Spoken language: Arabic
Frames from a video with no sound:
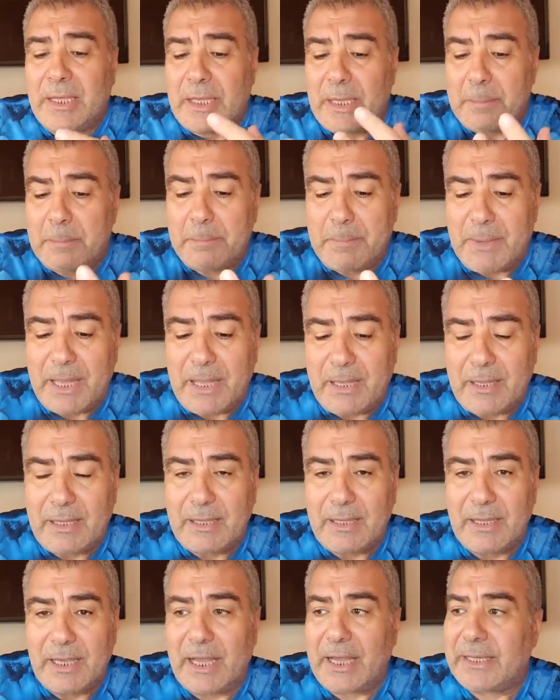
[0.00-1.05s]
إما
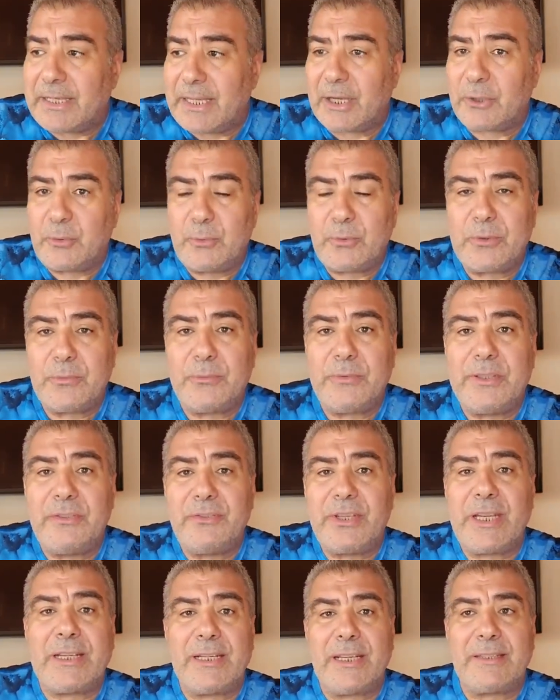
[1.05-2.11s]
أن أكون في
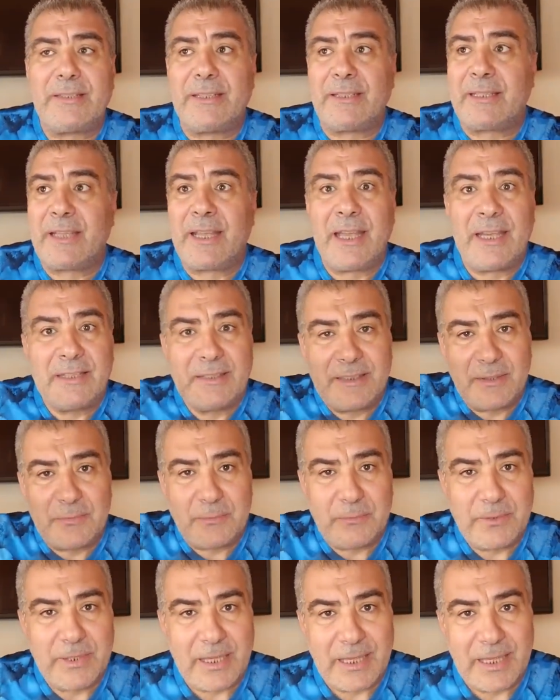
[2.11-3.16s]
جنة خالدا
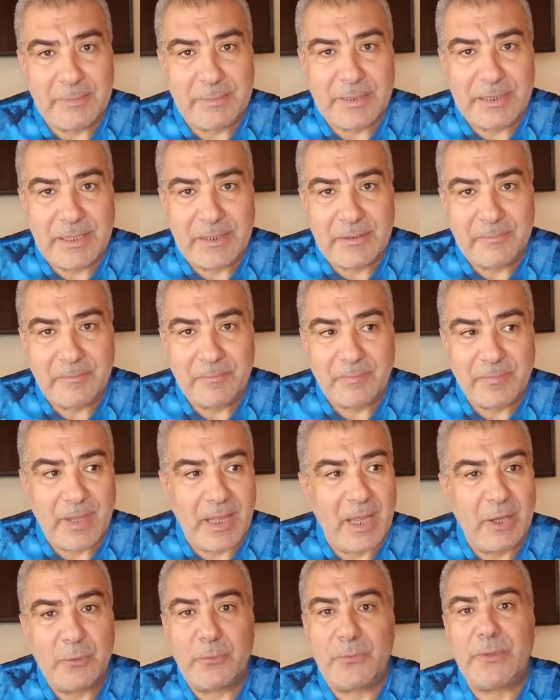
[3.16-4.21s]
فيها أبدا
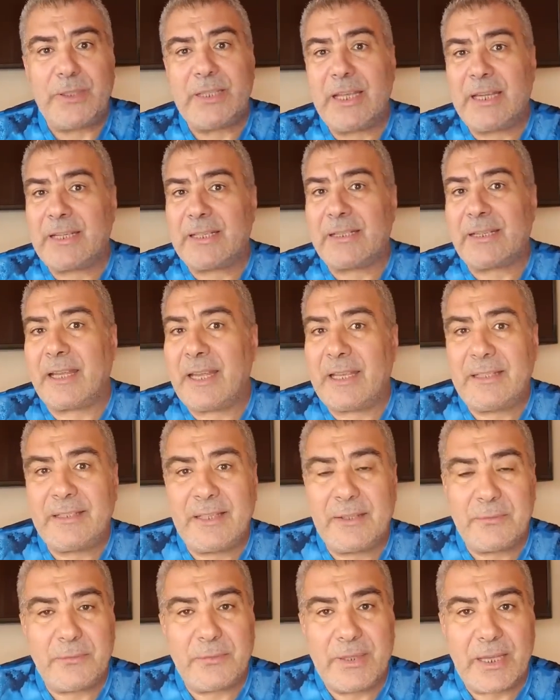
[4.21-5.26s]
أو في نار
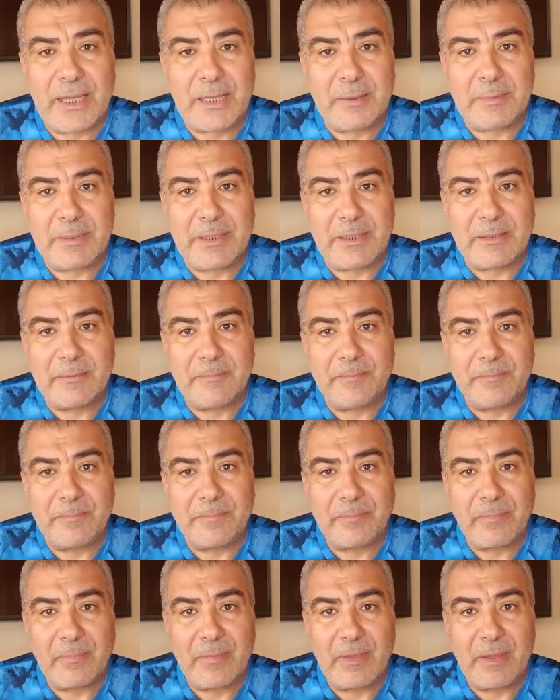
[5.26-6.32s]
خالدا فيها أبدا
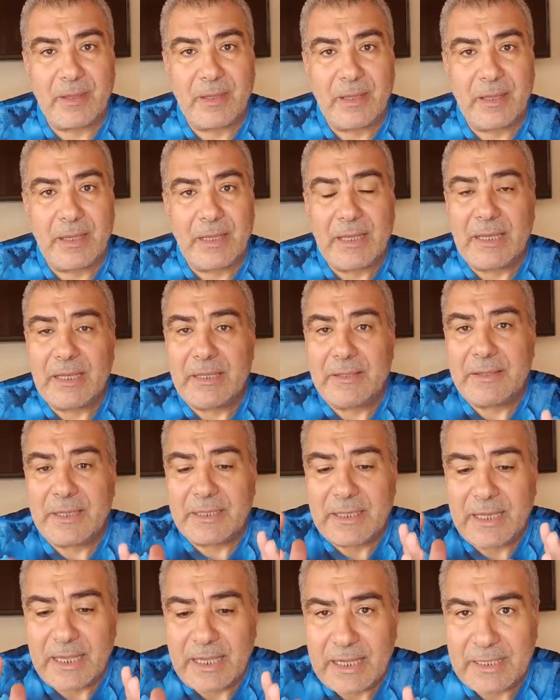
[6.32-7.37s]

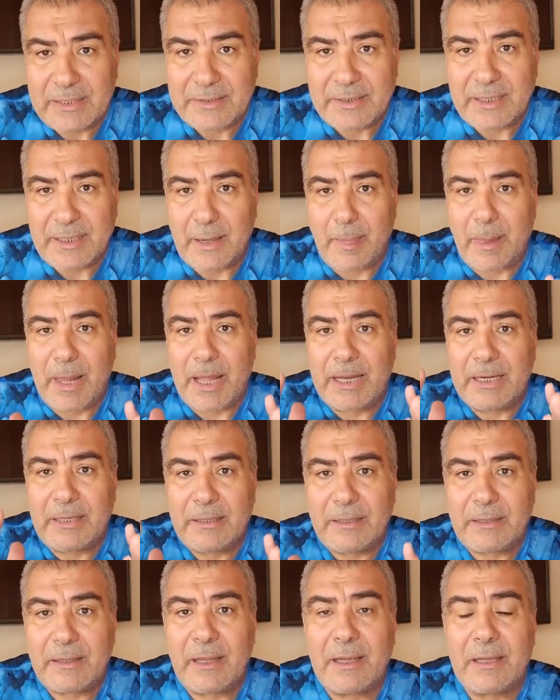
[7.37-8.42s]
إذا هذا
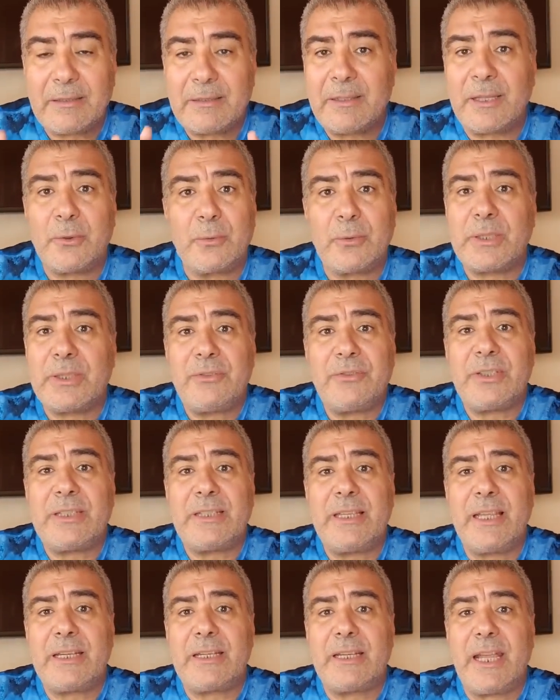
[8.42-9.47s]
اللقاء ضروري
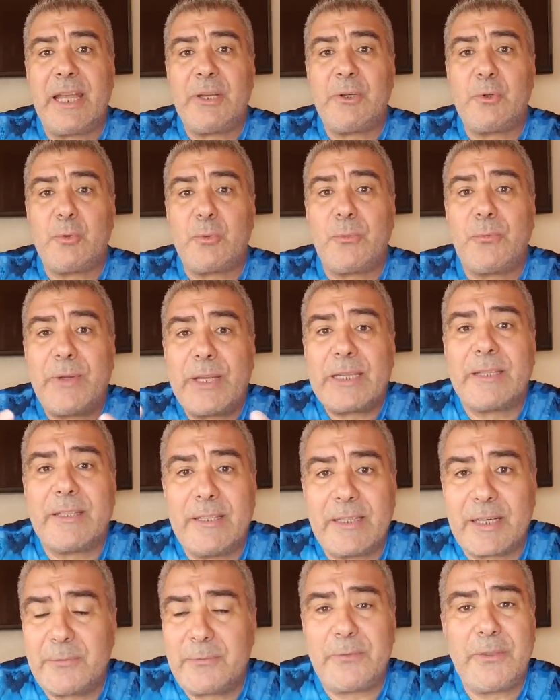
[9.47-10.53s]
جدا أن
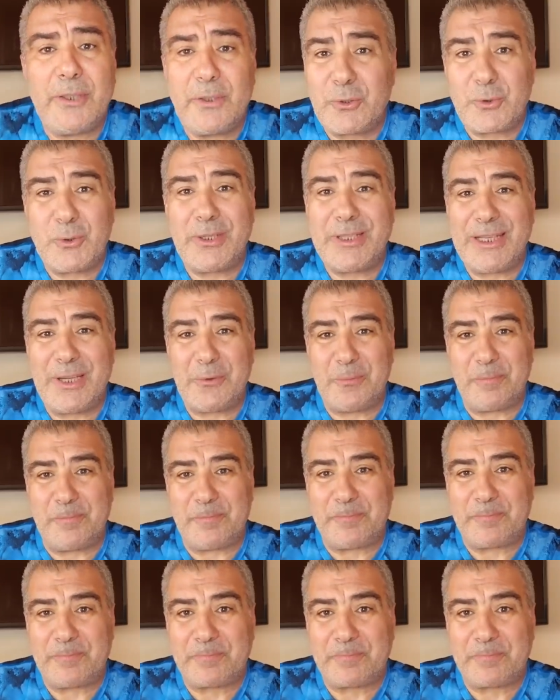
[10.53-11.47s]
نفكر فيه كل يوم